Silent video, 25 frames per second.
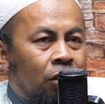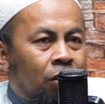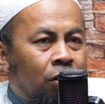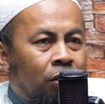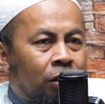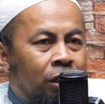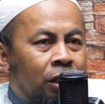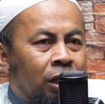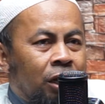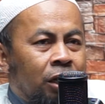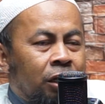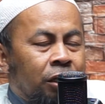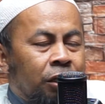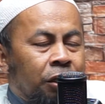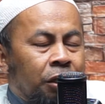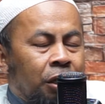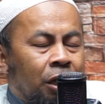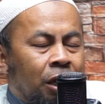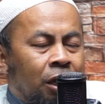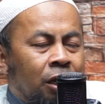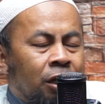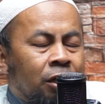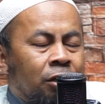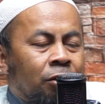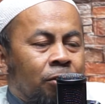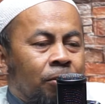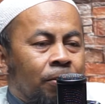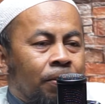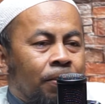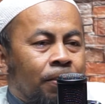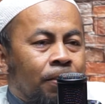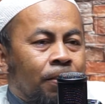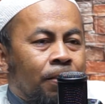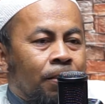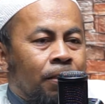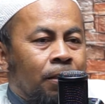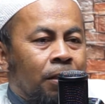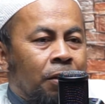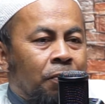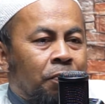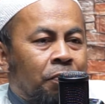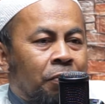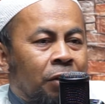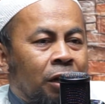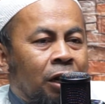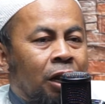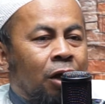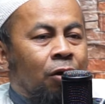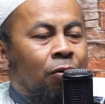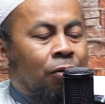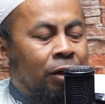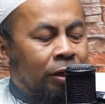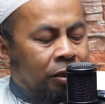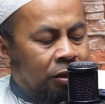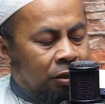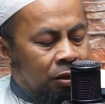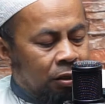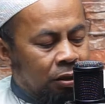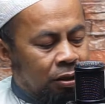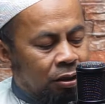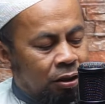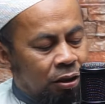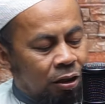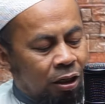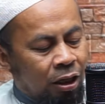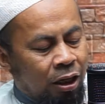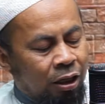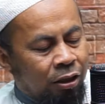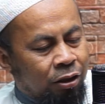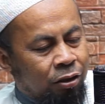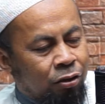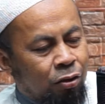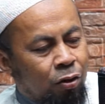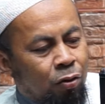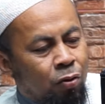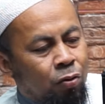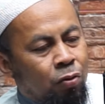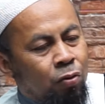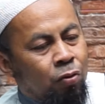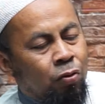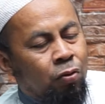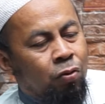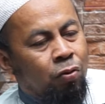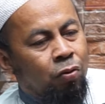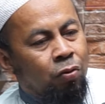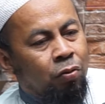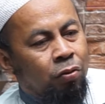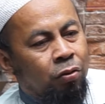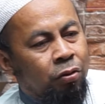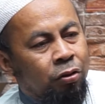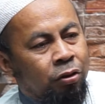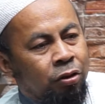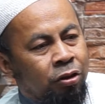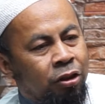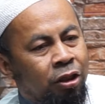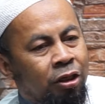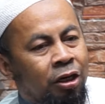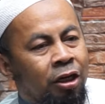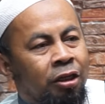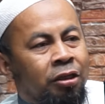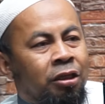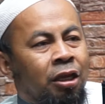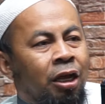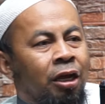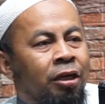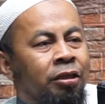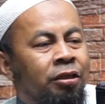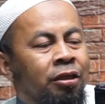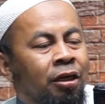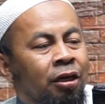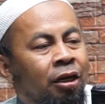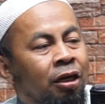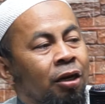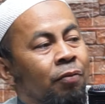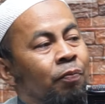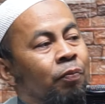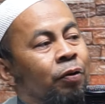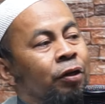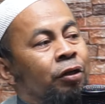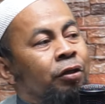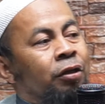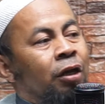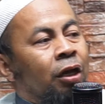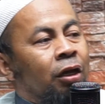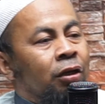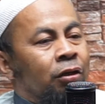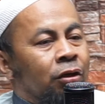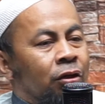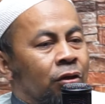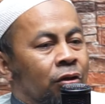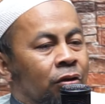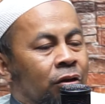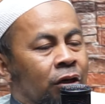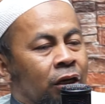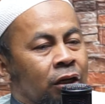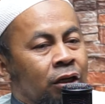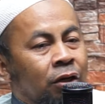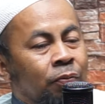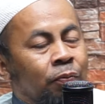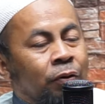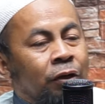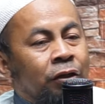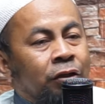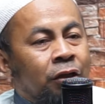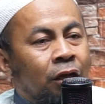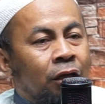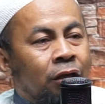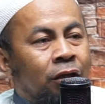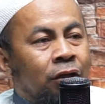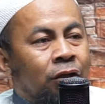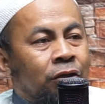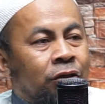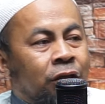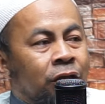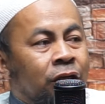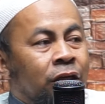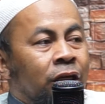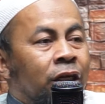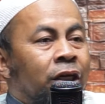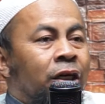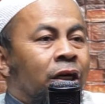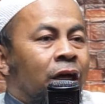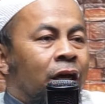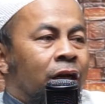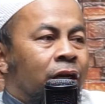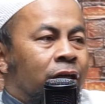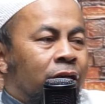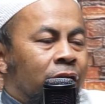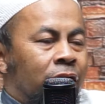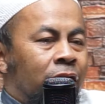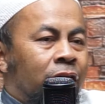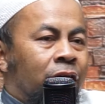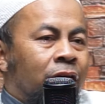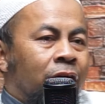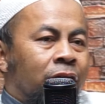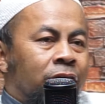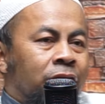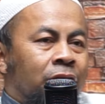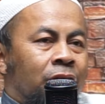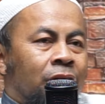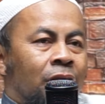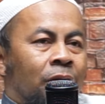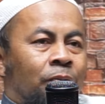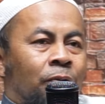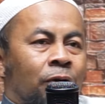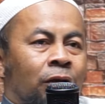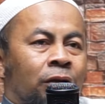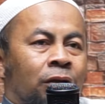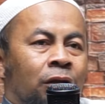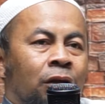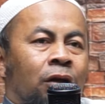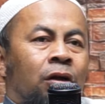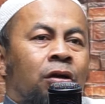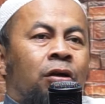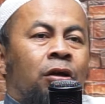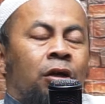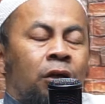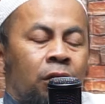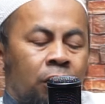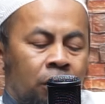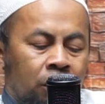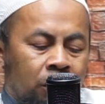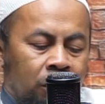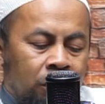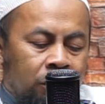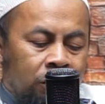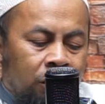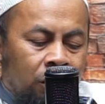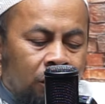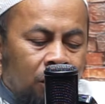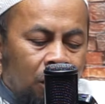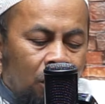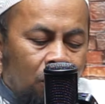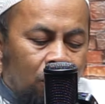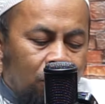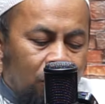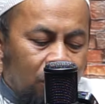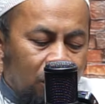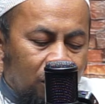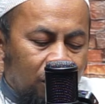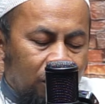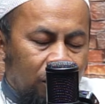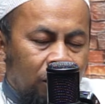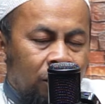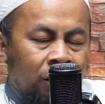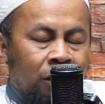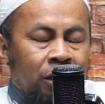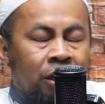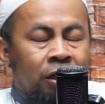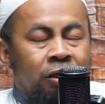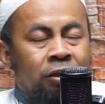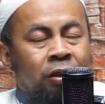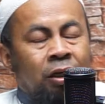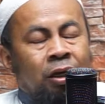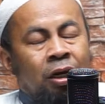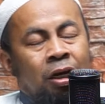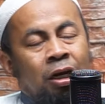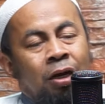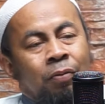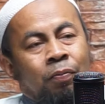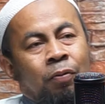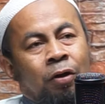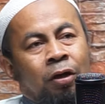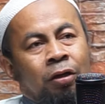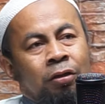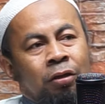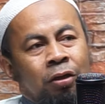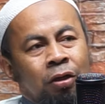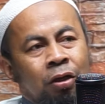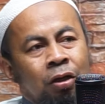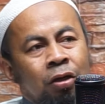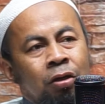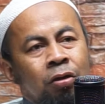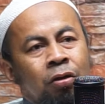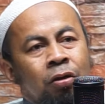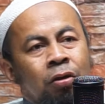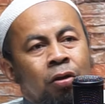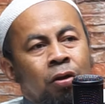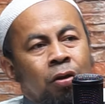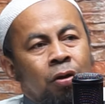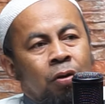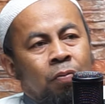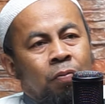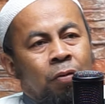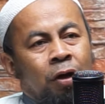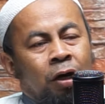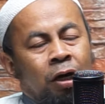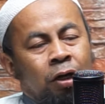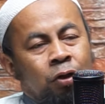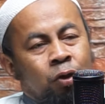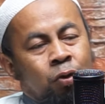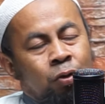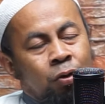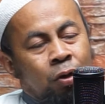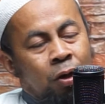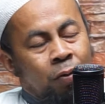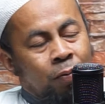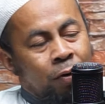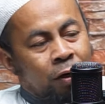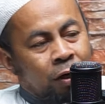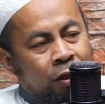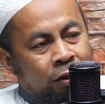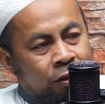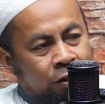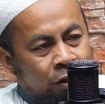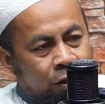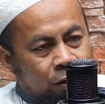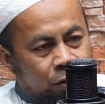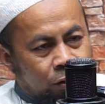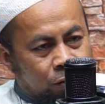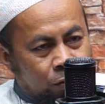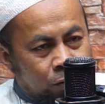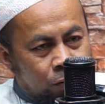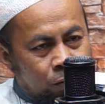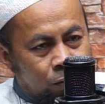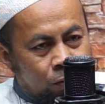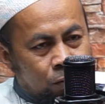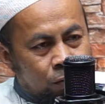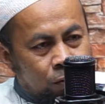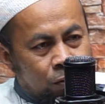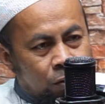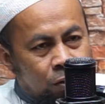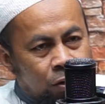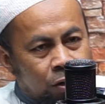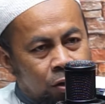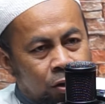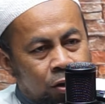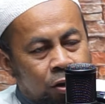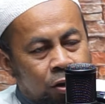orang yang melawan atau tidak taat terhadap perintah Allah mm-hmm. karena perintah Allah jadi ingkar ingkar terhadap Allah ketika orang ingkar terhadap Allah maka sudah barang tentu